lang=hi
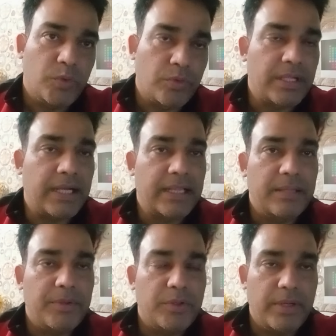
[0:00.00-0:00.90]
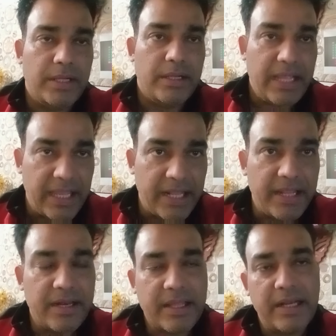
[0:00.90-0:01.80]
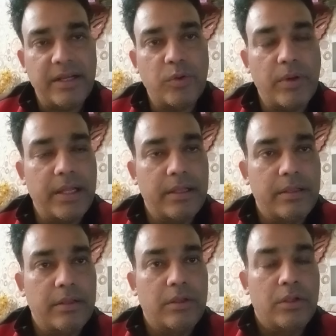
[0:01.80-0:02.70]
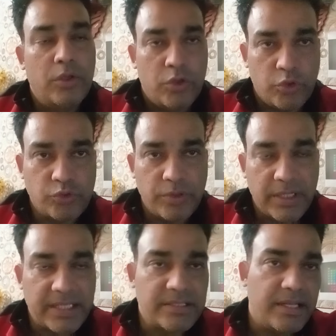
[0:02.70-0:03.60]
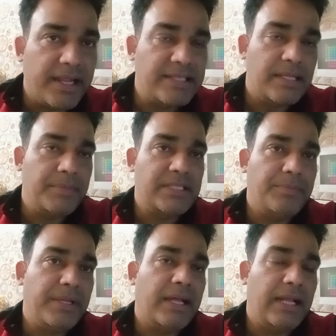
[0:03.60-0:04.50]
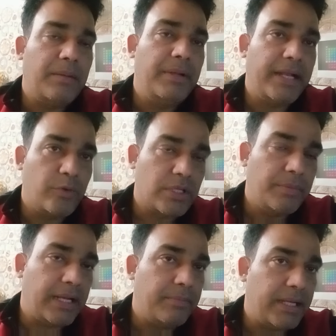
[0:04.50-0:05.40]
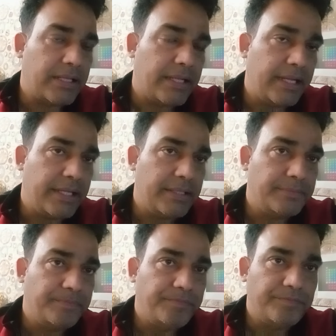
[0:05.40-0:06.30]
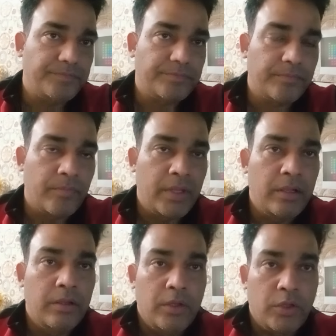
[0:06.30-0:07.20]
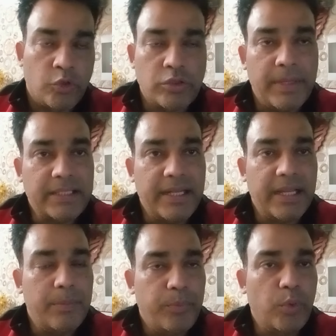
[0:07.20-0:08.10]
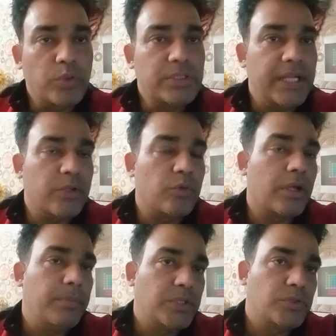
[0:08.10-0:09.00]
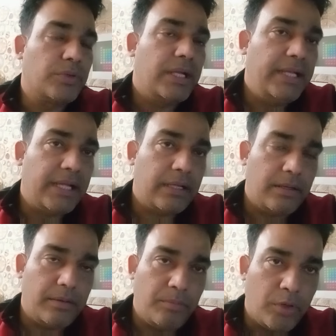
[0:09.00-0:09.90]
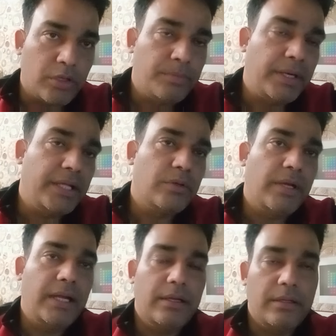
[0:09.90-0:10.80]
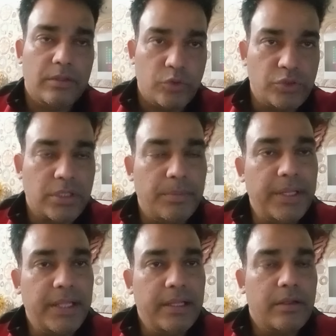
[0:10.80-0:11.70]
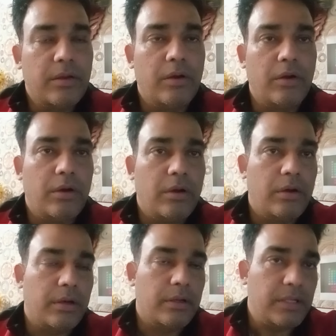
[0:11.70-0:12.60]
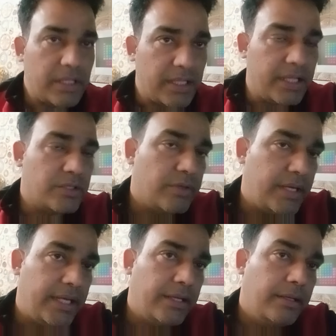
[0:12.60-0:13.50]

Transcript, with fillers: उनके खाते में जो है एरियर क्रेडिट हुआ है दोस्तों ये किस तरीके से एम का लाभ लेना है उसके बारे में बात करेंगे दोस्तों बात करेंगे पूर्व सैनिकों के बच्चों के लिए एक बहुत बड़ी जो है खुशखबरी है और ये जो है